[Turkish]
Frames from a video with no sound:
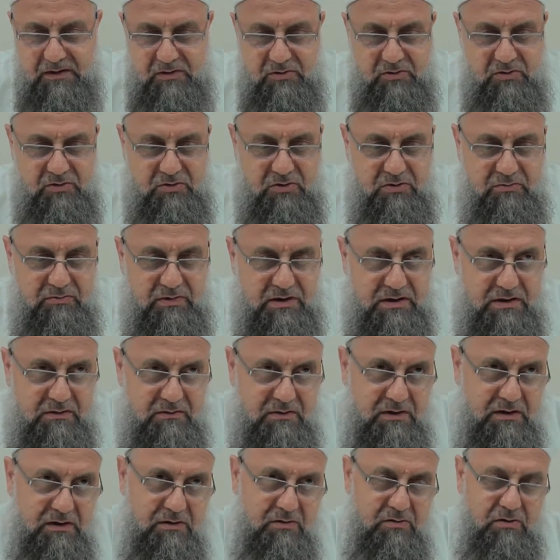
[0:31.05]
Yürütülmesi
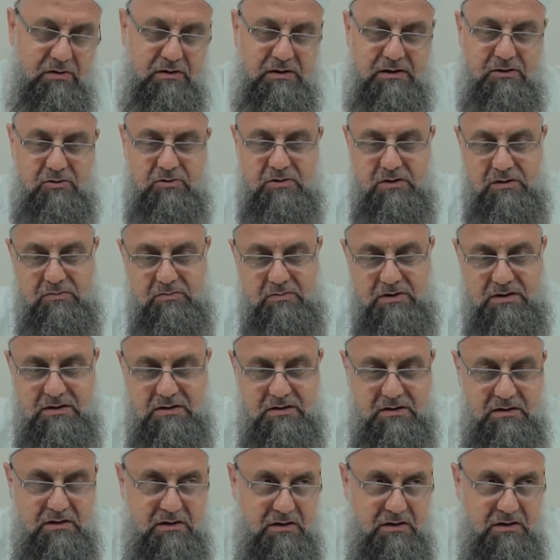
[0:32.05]
ve göklere yükseltilmesi.